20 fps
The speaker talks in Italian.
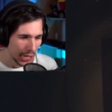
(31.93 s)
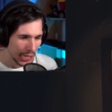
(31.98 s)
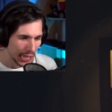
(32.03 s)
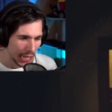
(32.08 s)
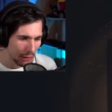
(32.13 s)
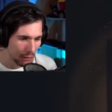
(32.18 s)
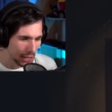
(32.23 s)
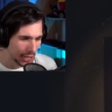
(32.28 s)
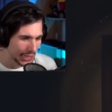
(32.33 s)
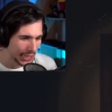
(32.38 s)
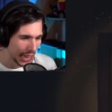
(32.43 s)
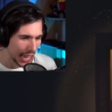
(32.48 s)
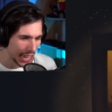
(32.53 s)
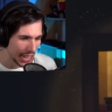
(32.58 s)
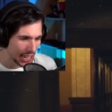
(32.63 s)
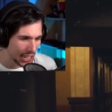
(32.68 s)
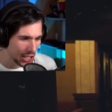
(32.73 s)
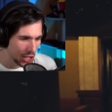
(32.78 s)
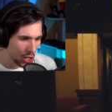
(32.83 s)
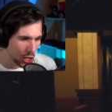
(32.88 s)
Devo
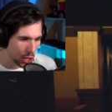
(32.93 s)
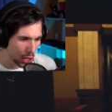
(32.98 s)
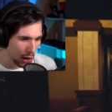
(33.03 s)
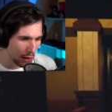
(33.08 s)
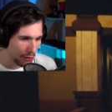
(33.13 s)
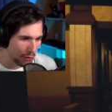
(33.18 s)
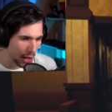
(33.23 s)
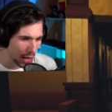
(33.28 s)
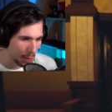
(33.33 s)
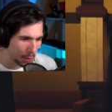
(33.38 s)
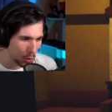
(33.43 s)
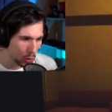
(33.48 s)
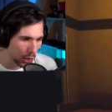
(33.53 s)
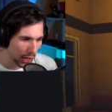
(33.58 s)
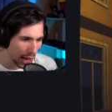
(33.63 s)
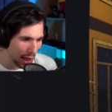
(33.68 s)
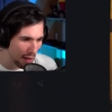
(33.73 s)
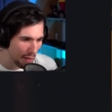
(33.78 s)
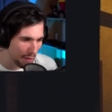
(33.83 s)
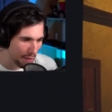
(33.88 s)
andare in giro a farmi un
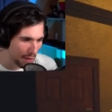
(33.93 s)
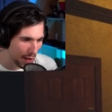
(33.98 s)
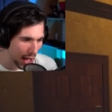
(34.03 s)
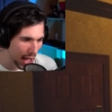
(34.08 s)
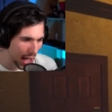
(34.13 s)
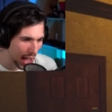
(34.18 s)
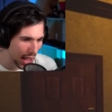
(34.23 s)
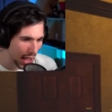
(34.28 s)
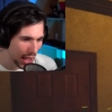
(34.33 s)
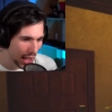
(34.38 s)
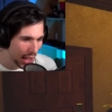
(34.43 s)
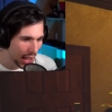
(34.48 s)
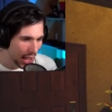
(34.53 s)
caffè.